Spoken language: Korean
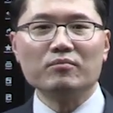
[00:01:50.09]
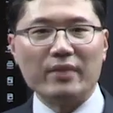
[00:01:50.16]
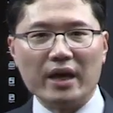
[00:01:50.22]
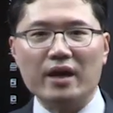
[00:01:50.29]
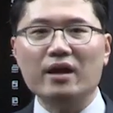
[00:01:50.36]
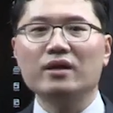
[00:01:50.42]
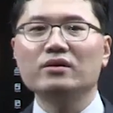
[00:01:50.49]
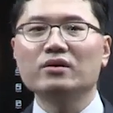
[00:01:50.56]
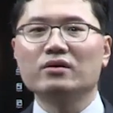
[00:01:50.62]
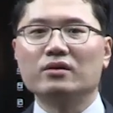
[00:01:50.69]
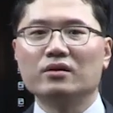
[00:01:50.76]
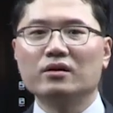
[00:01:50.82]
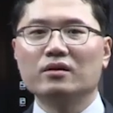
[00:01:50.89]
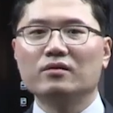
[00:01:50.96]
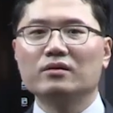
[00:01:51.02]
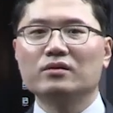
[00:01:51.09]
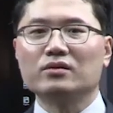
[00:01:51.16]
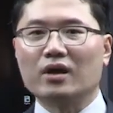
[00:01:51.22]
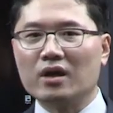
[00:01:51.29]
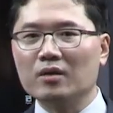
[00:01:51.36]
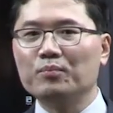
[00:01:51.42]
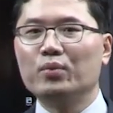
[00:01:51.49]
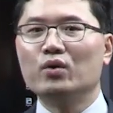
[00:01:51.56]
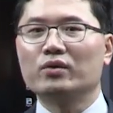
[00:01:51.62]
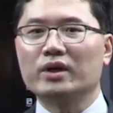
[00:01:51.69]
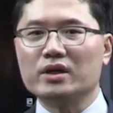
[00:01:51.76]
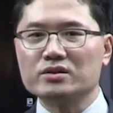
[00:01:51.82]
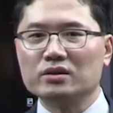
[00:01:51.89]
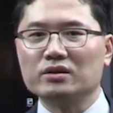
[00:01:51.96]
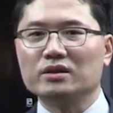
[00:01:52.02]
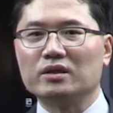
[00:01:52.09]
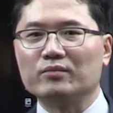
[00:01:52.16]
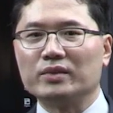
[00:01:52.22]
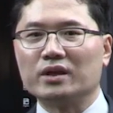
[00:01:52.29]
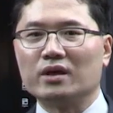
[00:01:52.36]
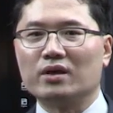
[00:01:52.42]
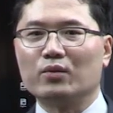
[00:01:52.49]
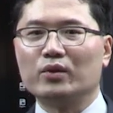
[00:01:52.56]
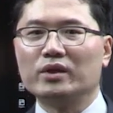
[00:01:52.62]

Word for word: 매년 대폭 개정이 됩니다.